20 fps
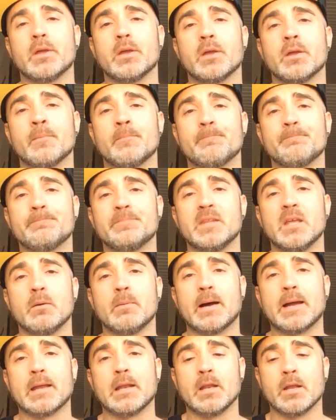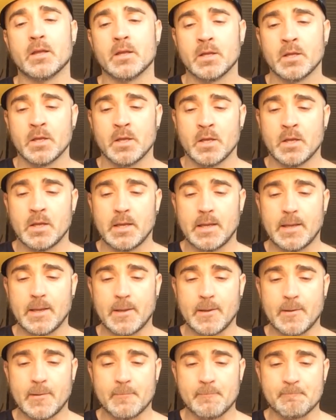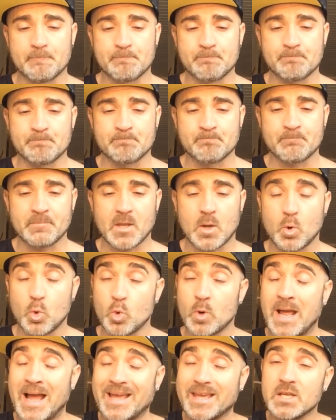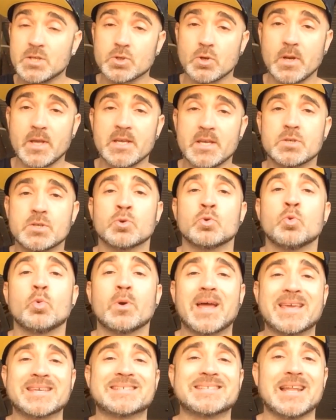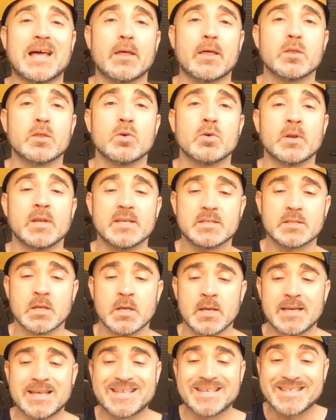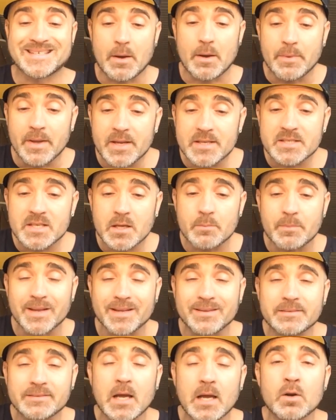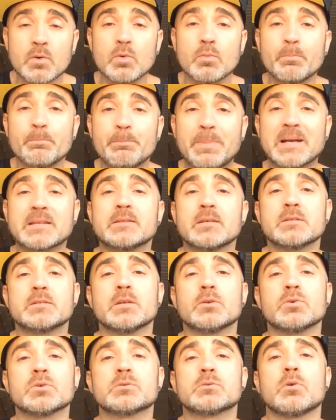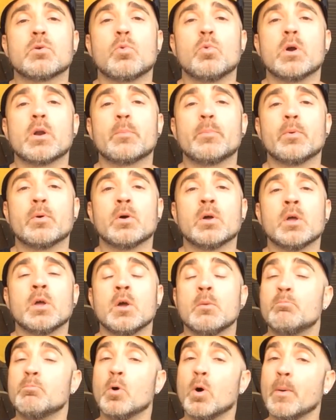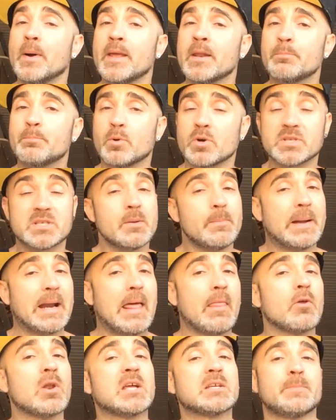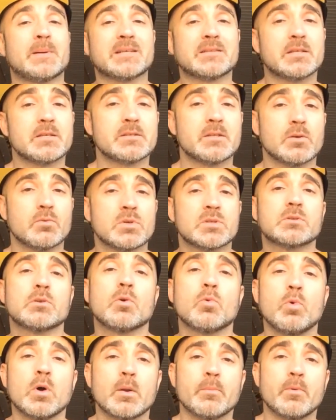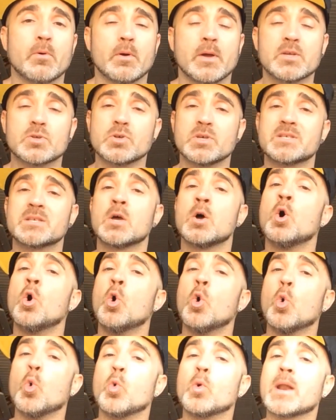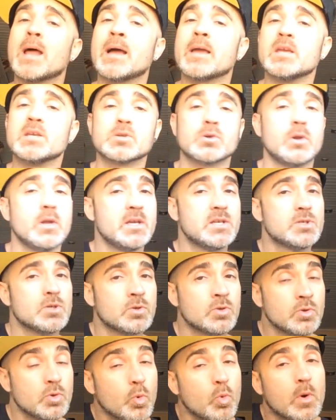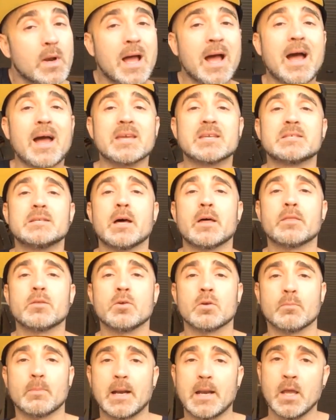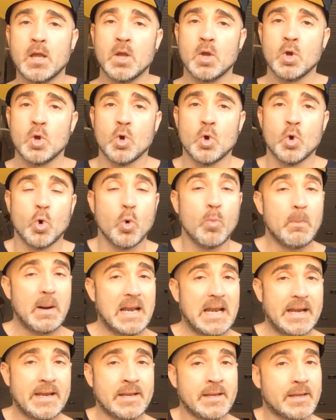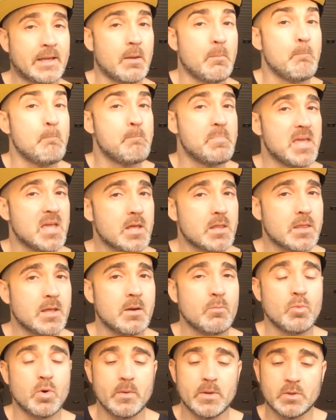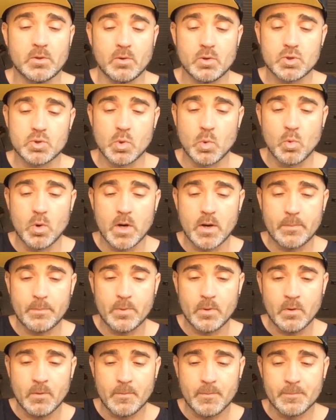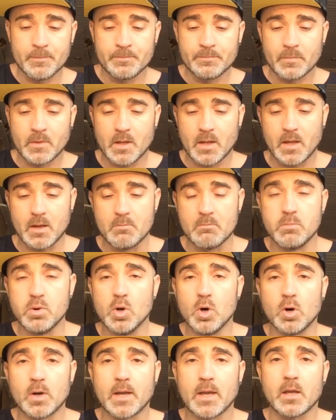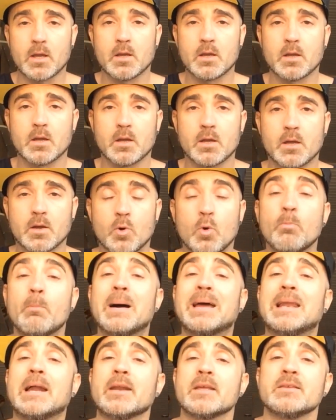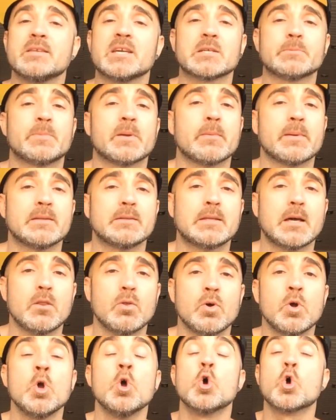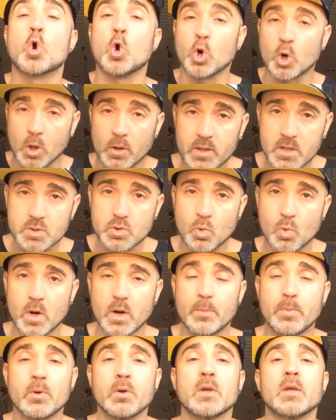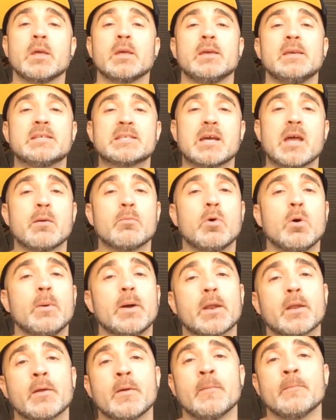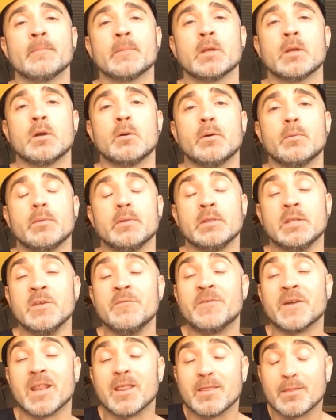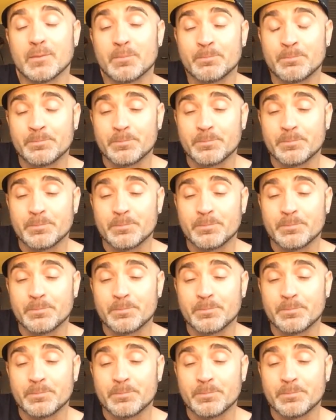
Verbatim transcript: de, de baile. Em, una isolation, una aislación es saber segmentar partes de nuestro cuerpo, mover por separado las partes de nuestro cuerpo. Eso es una isolation, una aislación, ¿vale? Un bailarín que empieza, mueve todo su cuerpo en bloque. Un bailarín ya experimentado conoce su cuerpo y sabe mover eh,